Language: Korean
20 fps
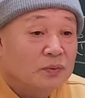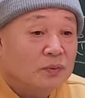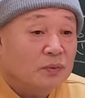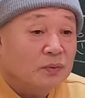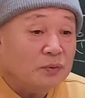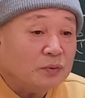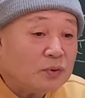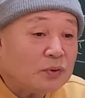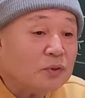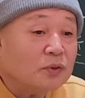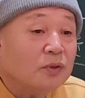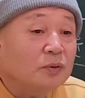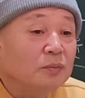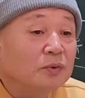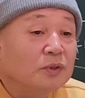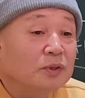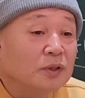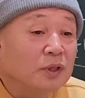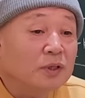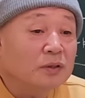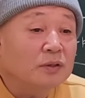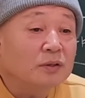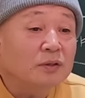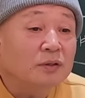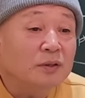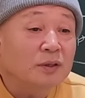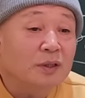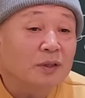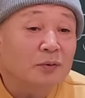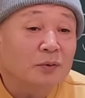어쩌면
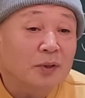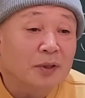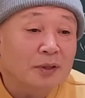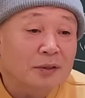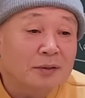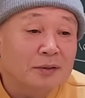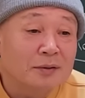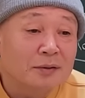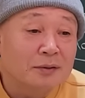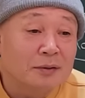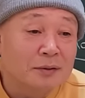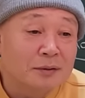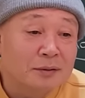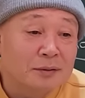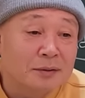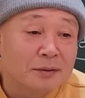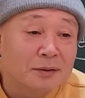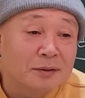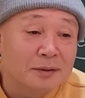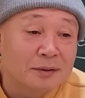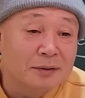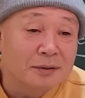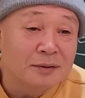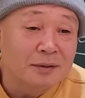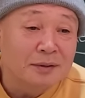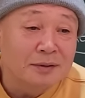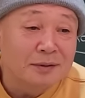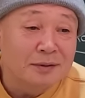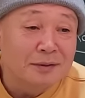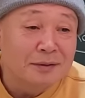테스형이라고 했겠어. 그
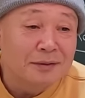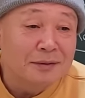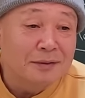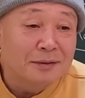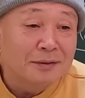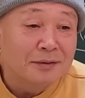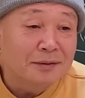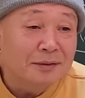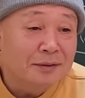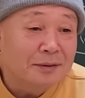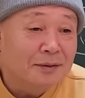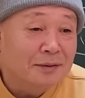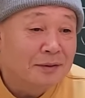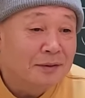이혼 응?